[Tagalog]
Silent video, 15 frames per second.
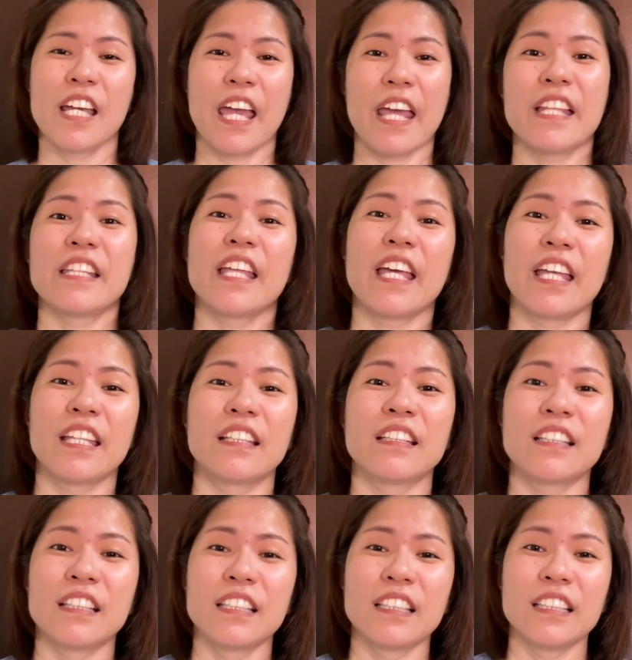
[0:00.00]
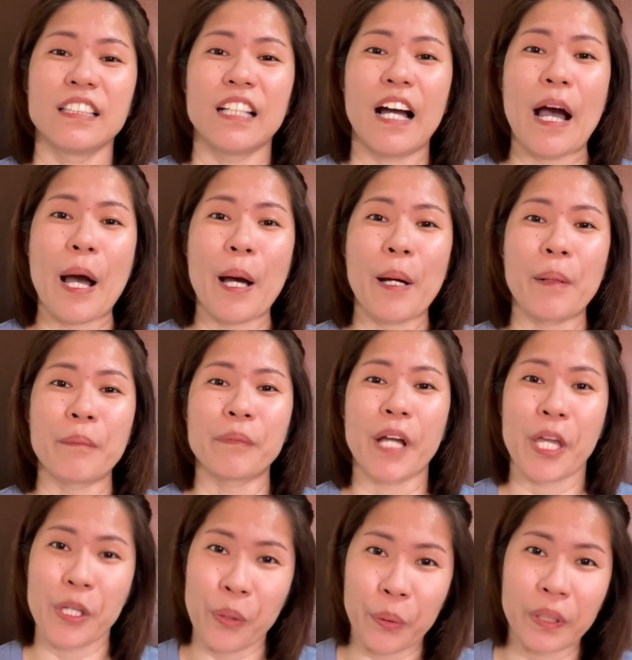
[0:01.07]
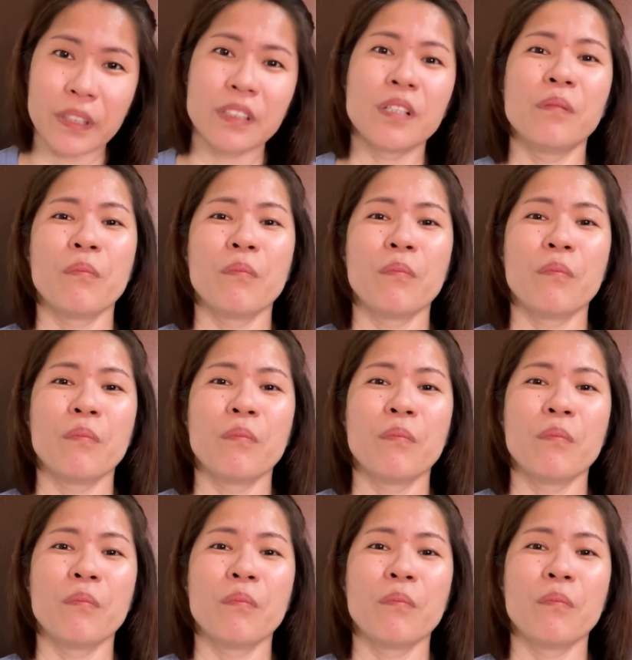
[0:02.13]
And then, um, ngayon,